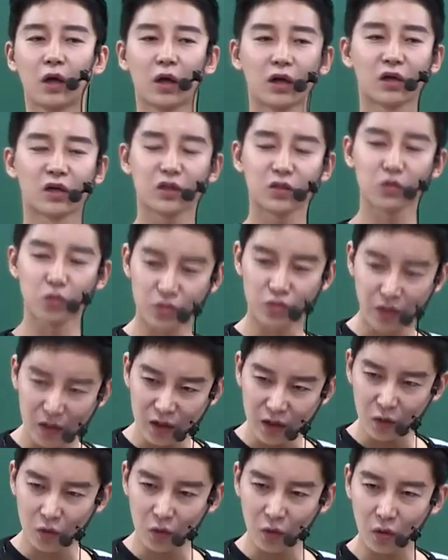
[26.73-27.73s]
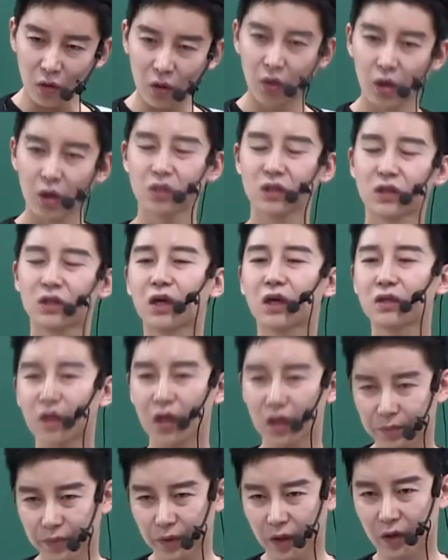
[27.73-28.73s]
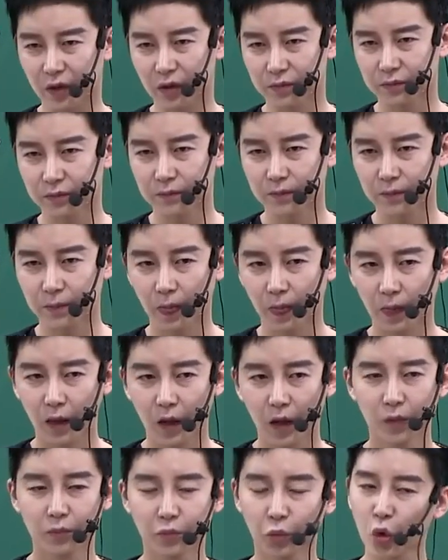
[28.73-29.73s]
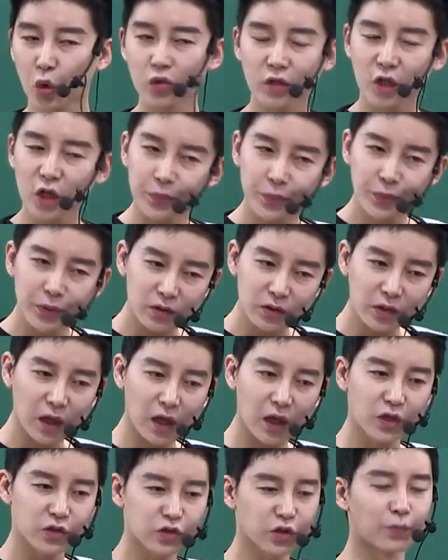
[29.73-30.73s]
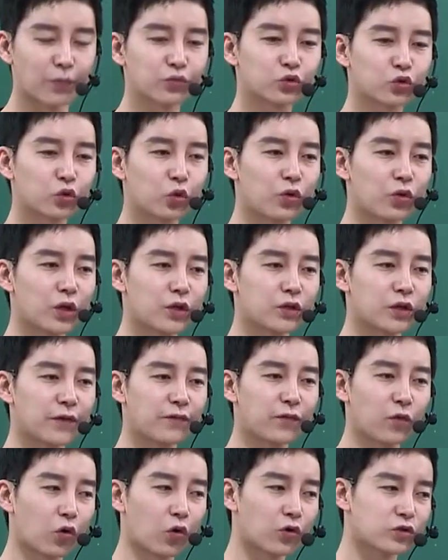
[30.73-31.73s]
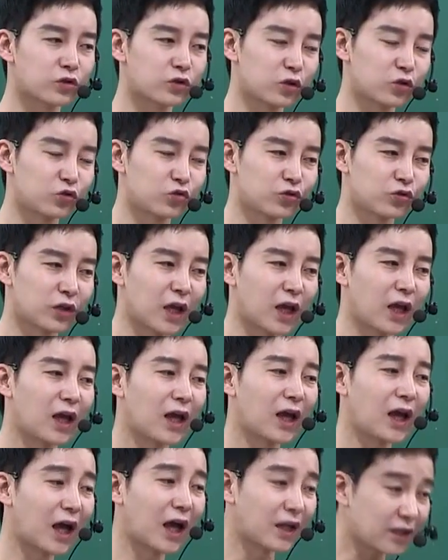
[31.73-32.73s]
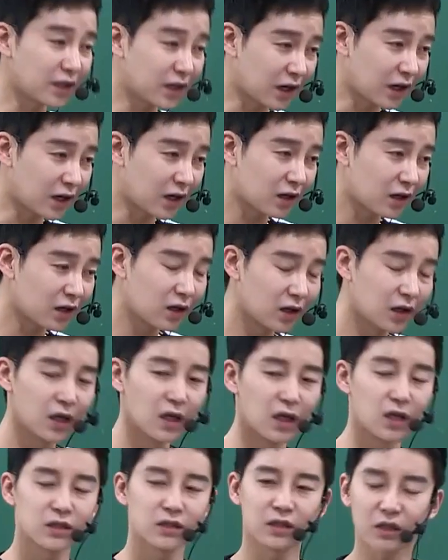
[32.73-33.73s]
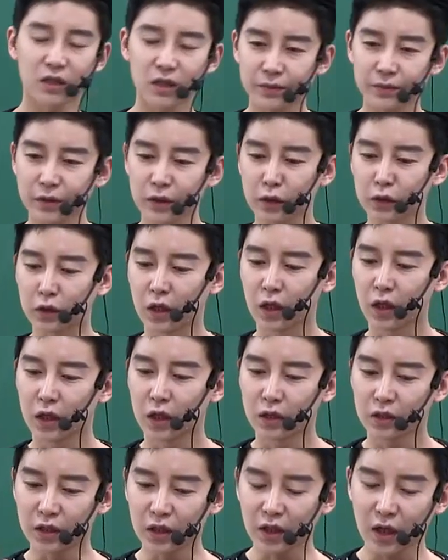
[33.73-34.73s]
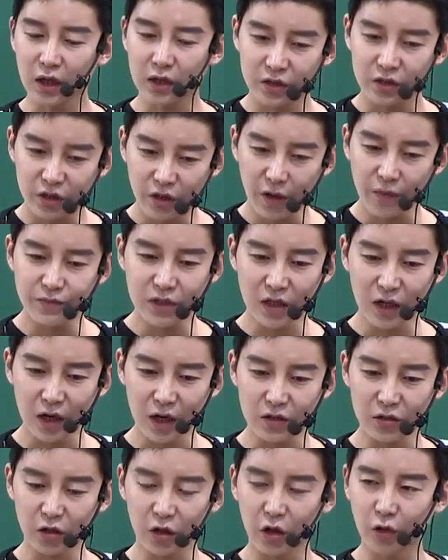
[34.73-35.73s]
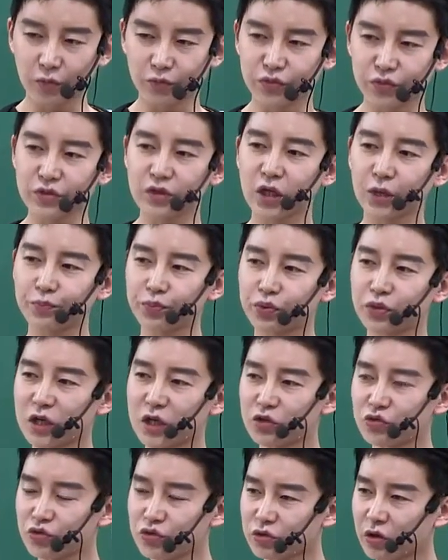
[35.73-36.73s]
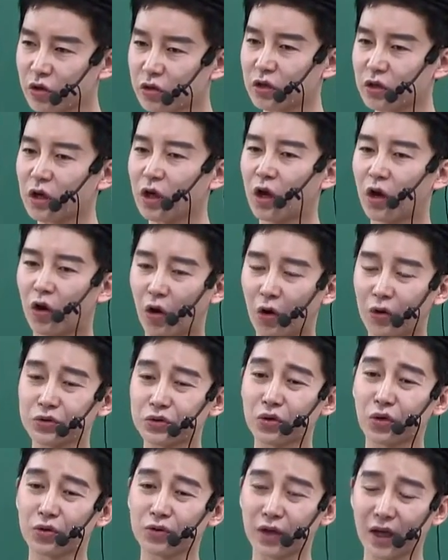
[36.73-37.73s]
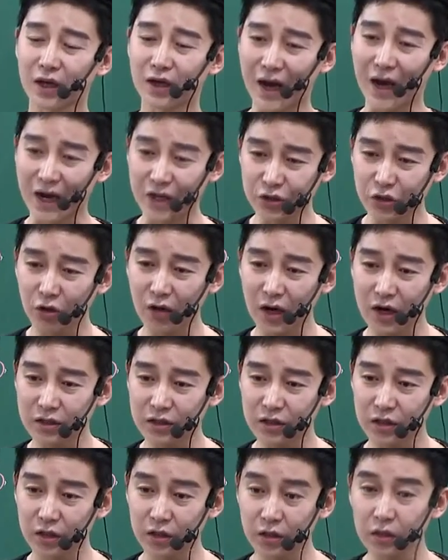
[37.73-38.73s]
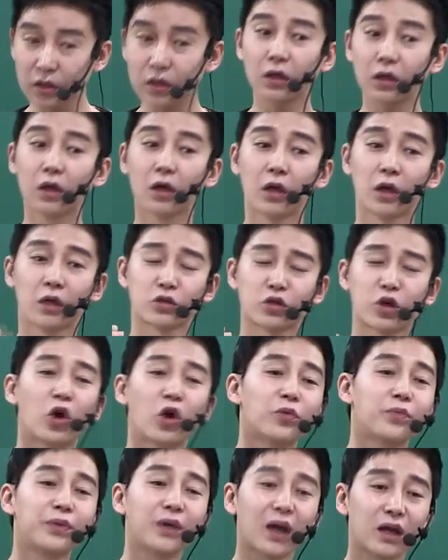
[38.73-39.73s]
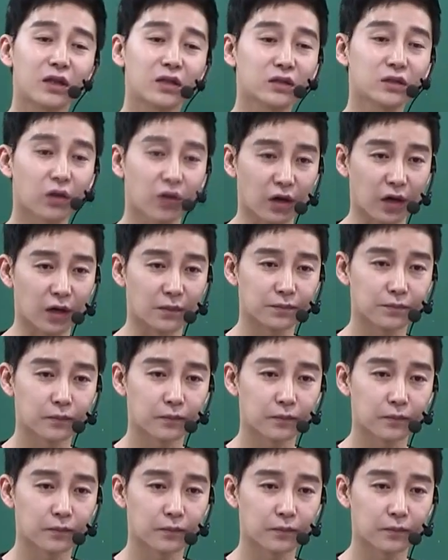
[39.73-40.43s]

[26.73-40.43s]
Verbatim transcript: 큰 오산이고 시간 낭비예요. 모의고사를 풀 때 점수 올리는 데 포커스를 두는 게 아니야. 지금은 네가 시험장에서 문제풀이 순서를 어떻게 가져갈지를 정비하는 거야.